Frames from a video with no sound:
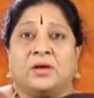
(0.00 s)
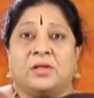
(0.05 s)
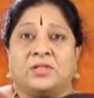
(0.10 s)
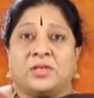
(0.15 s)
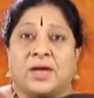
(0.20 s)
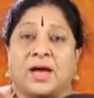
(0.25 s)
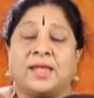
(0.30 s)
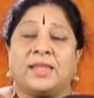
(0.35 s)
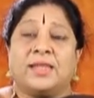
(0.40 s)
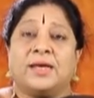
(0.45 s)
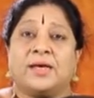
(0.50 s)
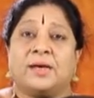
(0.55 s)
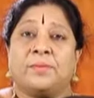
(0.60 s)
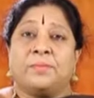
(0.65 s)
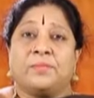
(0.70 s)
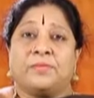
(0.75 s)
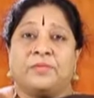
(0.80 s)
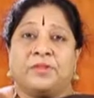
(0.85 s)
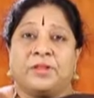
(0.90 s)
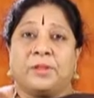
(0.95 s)

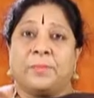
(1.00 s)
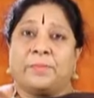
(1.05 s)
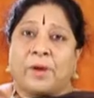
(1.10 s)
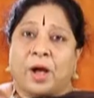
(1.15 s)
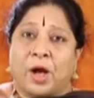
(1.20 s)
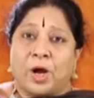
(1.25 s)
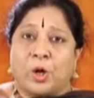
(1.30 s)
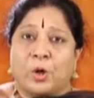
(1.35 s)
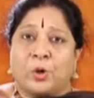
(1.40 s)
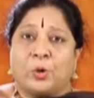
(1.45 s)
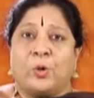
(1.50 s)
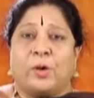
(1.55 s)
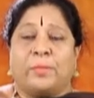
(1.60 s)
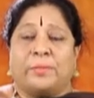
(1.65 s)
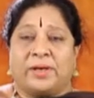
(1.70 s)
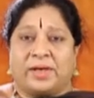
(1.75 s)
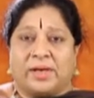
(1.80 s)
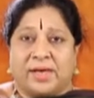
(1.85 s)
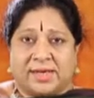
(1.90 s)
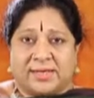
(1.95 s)
ஜாதகம் வந்து பார்க்கணும்
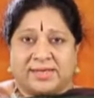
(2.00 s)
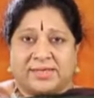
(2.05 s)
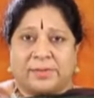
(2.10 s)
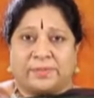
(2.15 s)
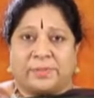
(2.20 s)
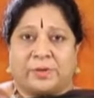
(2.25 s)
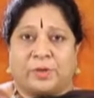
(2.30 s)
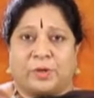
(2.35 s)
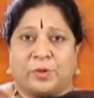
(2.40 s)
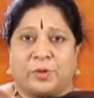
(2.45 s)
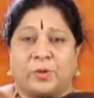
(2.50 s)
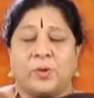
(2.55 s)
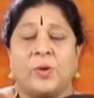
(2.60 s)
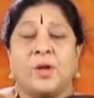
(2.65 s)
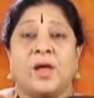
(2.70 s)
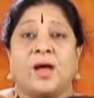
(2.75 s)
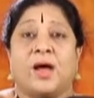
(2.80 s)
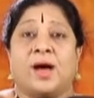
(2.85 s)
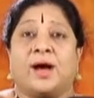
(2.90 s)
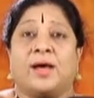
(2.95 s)
அப்படின்னு ஆசைப்படுறோம்
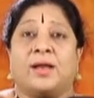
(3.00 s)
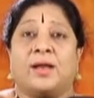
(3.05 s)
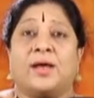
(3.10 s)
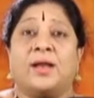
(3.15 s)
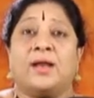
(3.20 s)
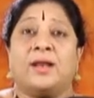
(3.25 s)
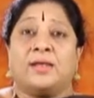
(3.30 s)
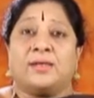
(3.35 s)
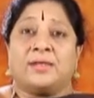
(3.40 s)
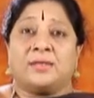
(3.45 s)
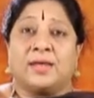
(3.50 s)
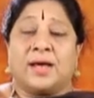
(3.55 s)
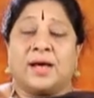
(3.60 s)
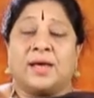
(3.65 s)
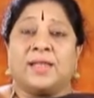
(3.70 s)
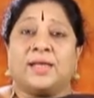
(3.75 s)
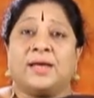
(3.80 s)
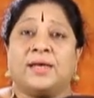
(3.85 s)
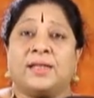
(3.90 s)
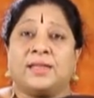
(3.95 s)
ஆனால்
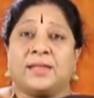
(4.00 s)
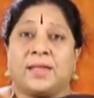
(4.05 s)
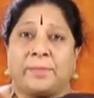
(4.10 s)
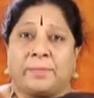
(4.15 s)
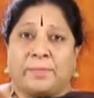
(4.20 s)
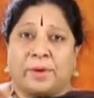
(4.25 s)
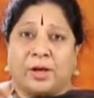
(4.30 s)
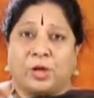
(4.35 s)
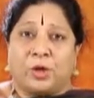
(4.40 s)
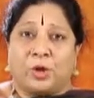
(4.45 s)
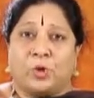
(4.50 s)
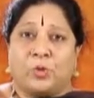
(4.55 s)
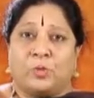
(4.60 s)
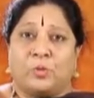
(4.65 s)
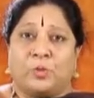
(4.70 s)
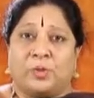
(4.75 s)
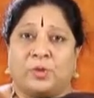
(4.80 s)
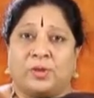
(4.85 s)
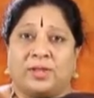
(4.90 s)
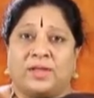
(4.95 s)
ஜாதகத்தை பார்க்கும்
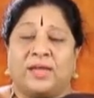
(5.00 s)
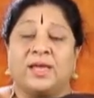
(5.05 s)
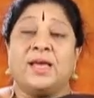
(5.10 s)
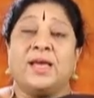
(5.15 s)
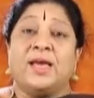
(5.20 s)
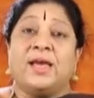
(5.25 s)
பொழுது